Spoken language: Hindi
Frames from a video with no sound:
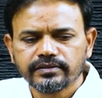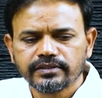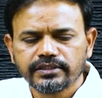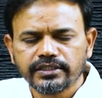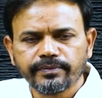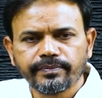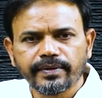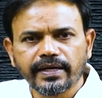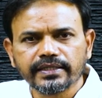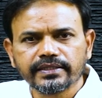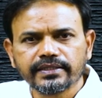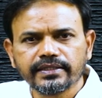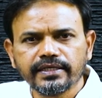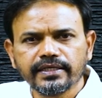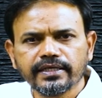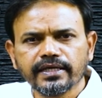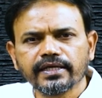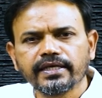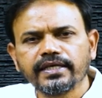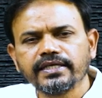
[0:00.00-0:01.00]
ये बात
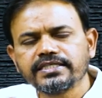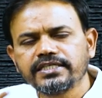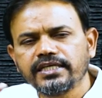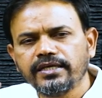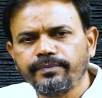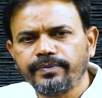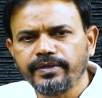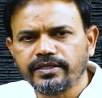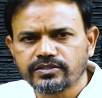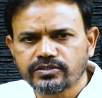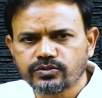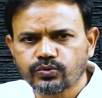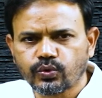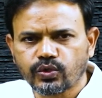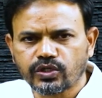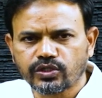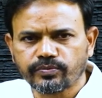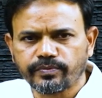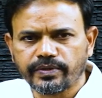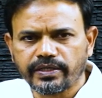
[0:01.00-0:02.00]
थी कि किसी भी
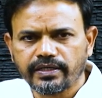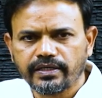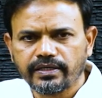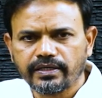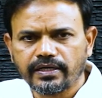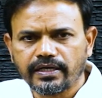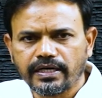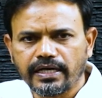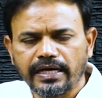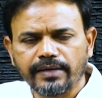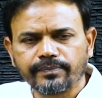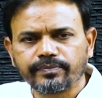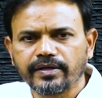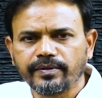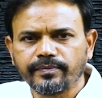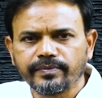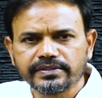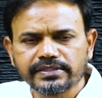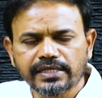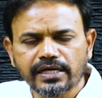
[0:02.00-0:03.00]
सूरत में
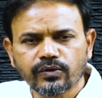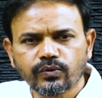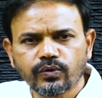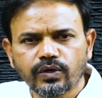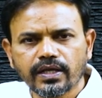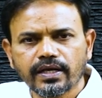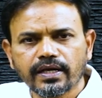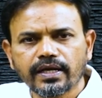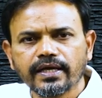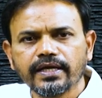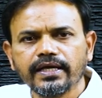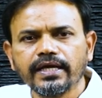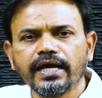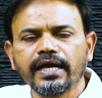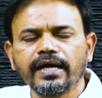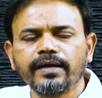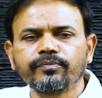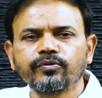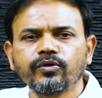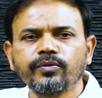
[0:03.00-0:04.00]
आपका मजाक उड़ाना है
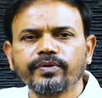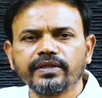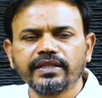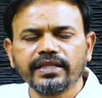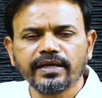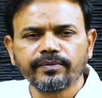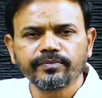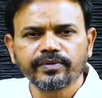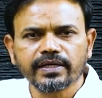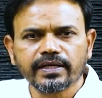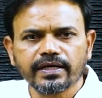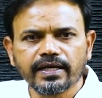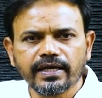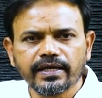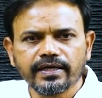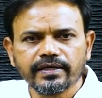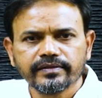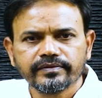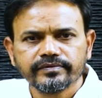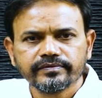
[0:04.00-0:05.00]
आपको बदनाम करना
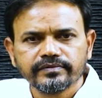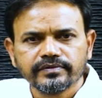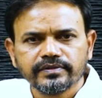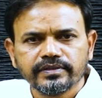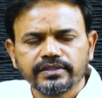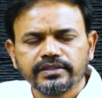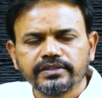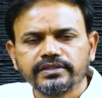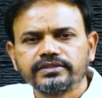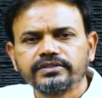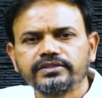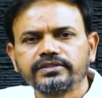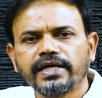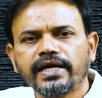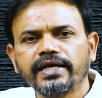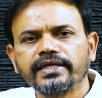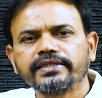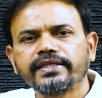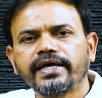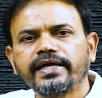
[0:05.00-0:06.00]
है
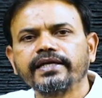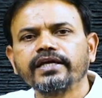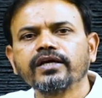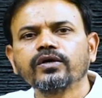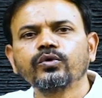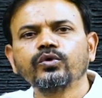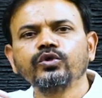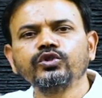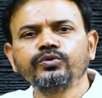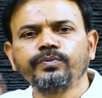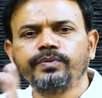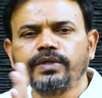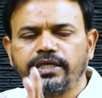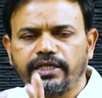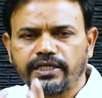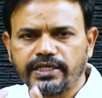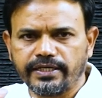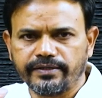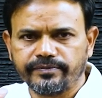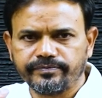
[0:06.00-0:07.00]
चाहे तारीख कुछ भी
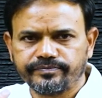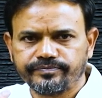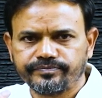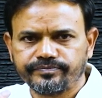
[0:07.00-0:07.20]
लिखे